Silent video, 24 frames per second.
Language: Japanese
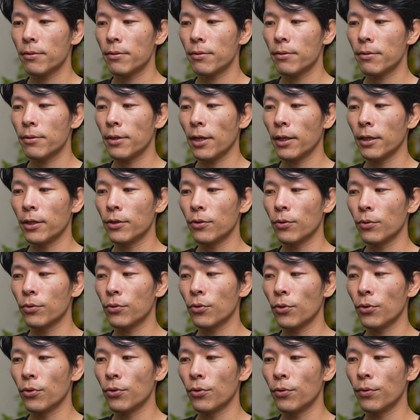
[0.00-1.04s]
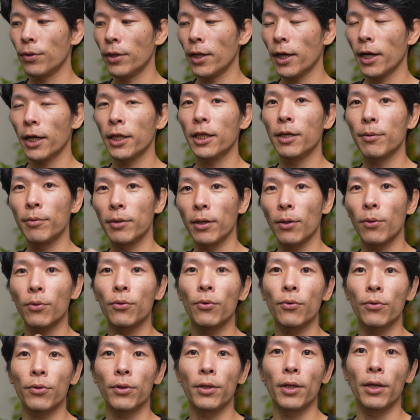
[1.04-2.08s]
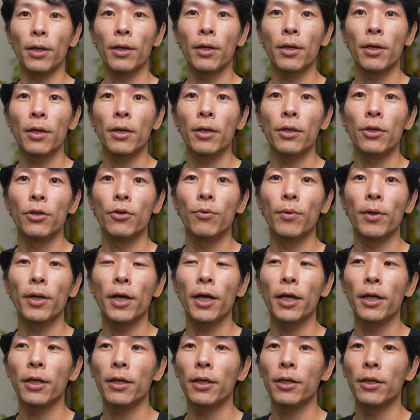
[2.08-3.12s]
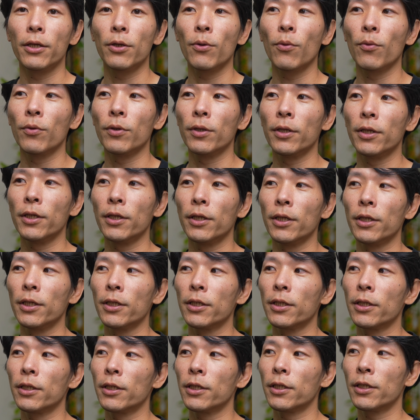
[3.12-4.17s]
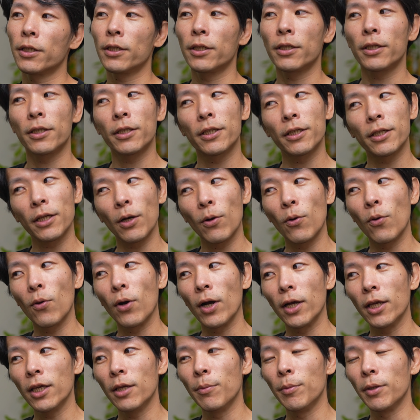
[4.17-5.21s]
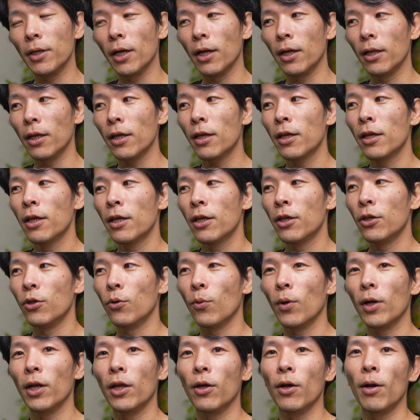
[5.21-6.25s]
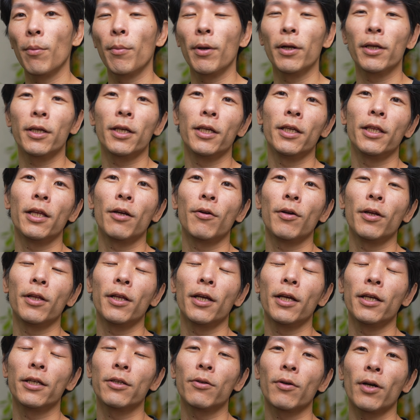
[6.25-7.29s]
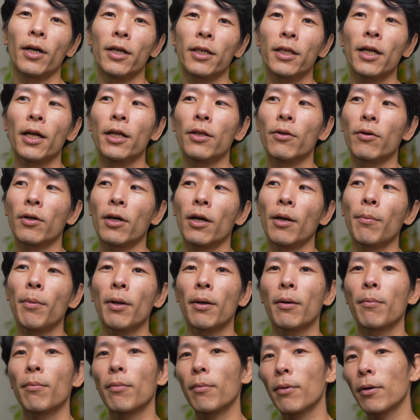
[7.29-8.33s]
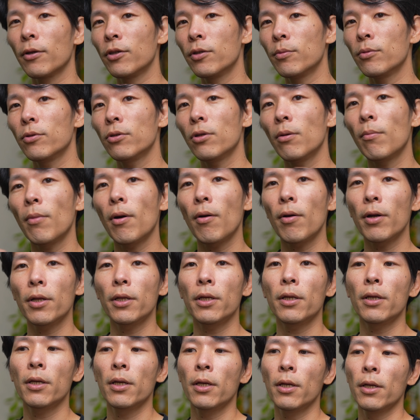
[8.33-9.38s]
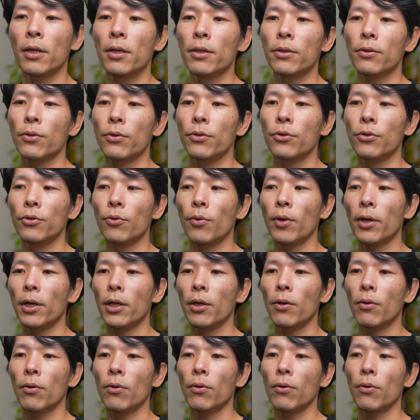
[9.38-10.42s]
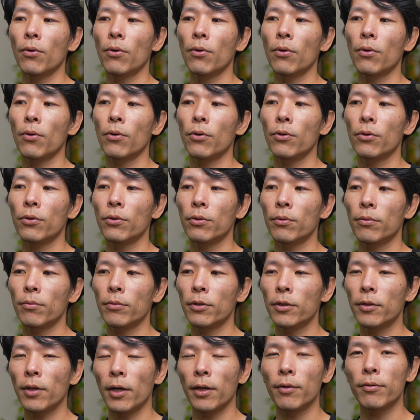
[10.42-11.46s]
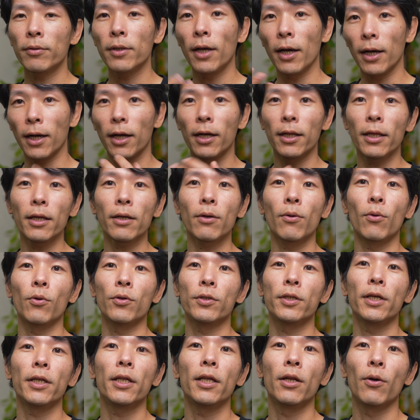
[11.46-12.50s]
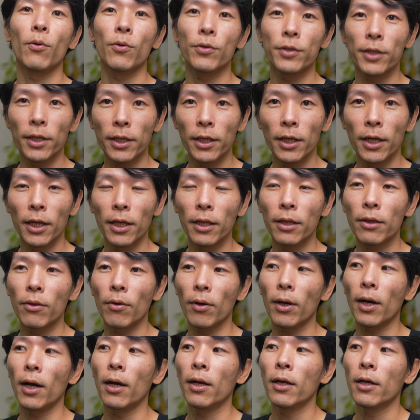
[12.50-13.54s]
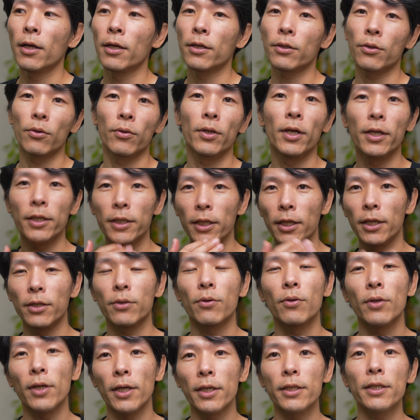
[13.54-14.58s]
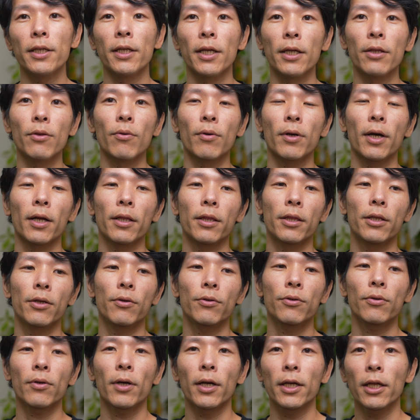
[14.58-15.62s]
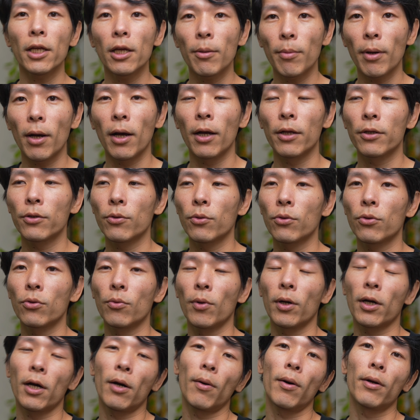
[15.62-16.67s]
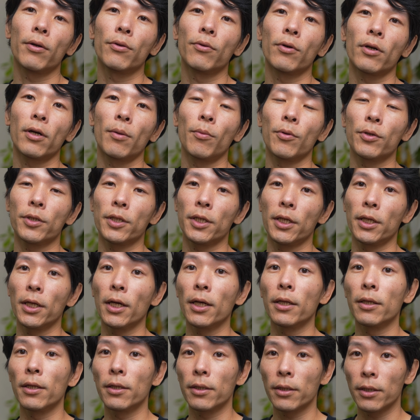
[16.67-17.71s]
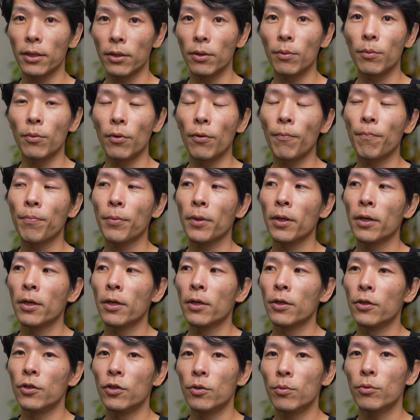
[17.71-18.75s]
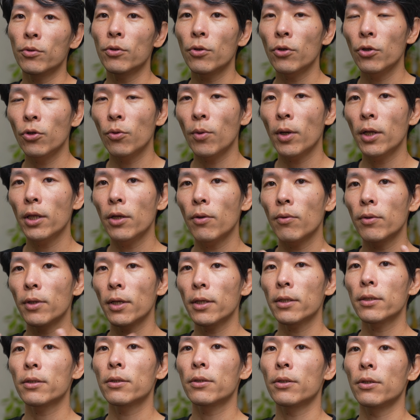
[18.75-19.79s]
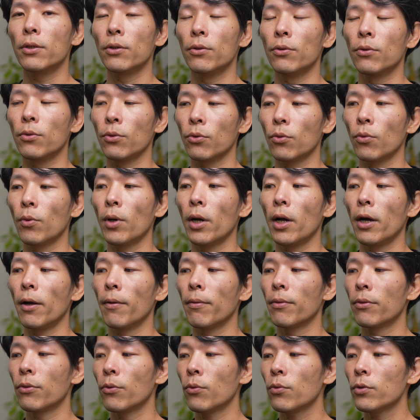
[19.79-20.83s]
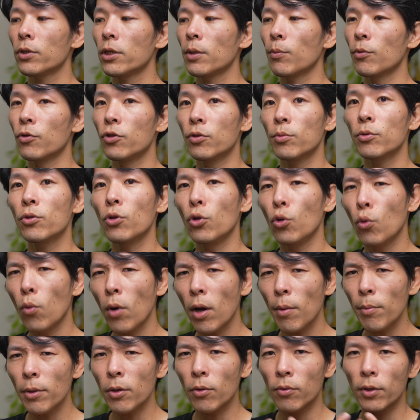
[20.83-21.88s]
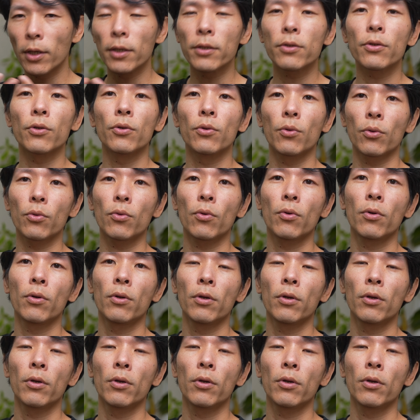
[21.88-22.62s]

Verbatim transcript: なんでしょう、そういうネガティブなことって言わないようにしした方がいいみたいなね、弱音をあまり聞いてくれない人がいたりとか、やっぱり自分の周りにそういう弱音を普段、普段からね、こう教えてね、教えてねとか、相談してね、相談してねとかっていう人がいれば、ちょっとは変わるのかもしれないんですけども、自分の弱音を出すっていうことは、どうしても自分の弱みを出すということ。